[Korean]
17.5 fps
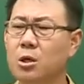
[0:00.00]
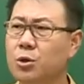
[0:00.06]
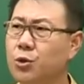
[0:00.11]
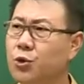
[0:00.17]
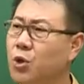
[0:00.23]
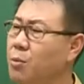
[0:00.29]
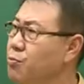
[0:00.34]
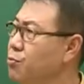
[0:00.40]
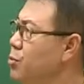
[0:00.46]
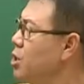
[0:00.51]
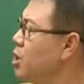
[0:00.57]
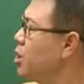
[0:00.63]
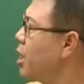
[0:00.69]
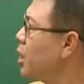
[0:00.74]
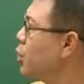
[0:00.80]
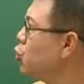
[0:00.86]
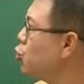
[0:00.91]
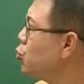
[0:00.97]
쌤,
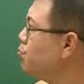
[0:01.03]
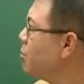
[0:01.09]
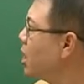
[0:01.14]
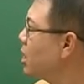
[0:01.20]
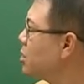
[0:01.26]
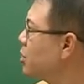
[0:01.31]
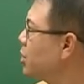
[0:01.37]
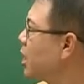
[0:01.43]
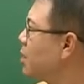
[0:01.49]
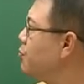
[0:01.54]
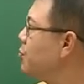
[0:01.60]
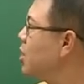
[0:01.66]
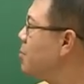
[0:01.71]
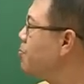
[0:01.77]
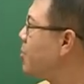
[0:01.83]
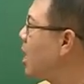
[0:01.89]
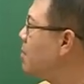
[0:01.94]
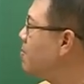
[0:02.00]
일행 준비하는
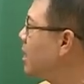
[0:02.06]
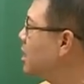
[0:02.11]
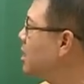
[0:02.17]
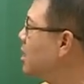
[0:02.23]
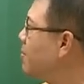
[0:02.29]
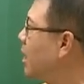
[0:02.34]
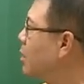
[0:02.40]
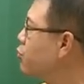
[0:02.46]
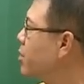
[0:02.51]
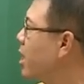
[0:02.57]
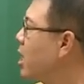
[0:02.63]
사람들이 800제 봐도